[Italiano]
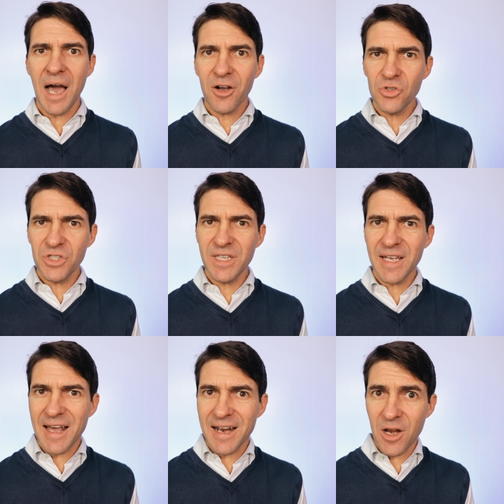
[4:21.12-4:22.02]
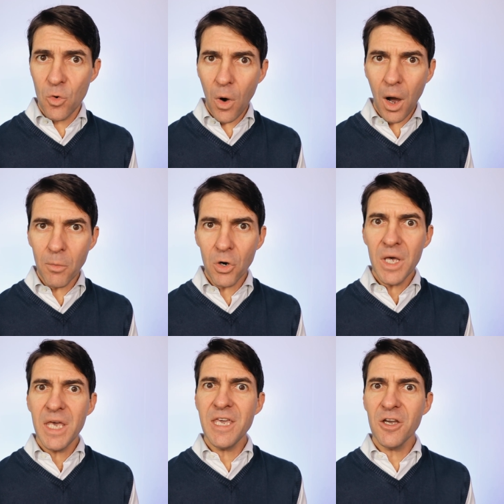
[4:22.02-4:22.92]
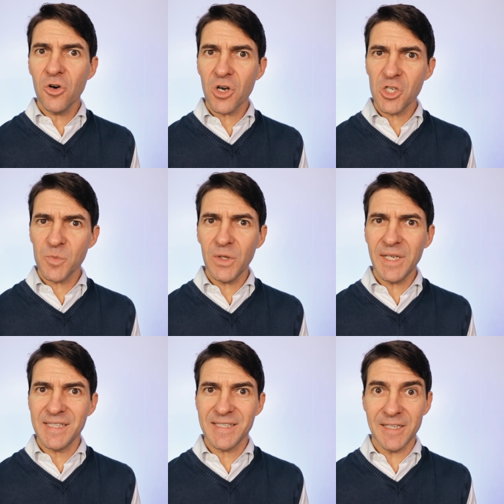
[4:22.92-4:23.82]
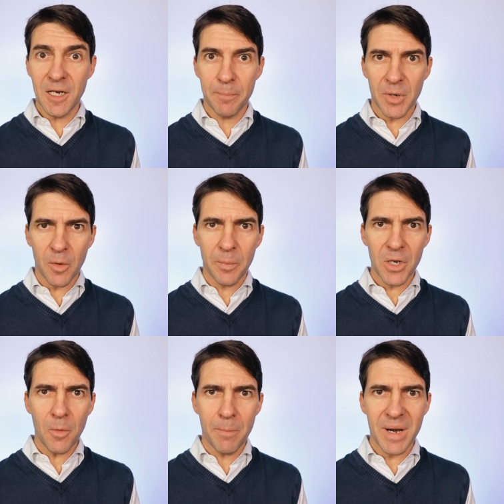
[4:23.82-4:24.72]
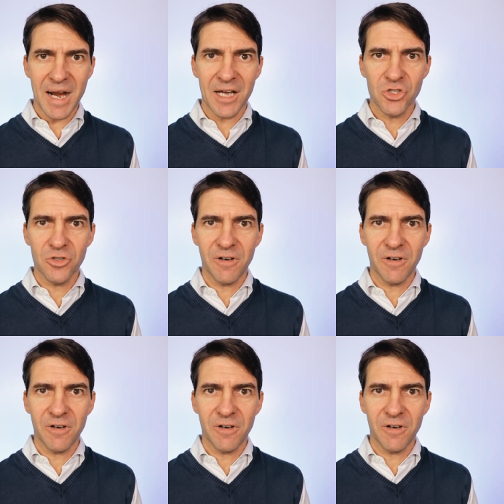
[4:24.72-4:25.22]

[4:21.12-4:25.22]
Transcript: a considerare l'uomo in corrispondenza del proprio braccio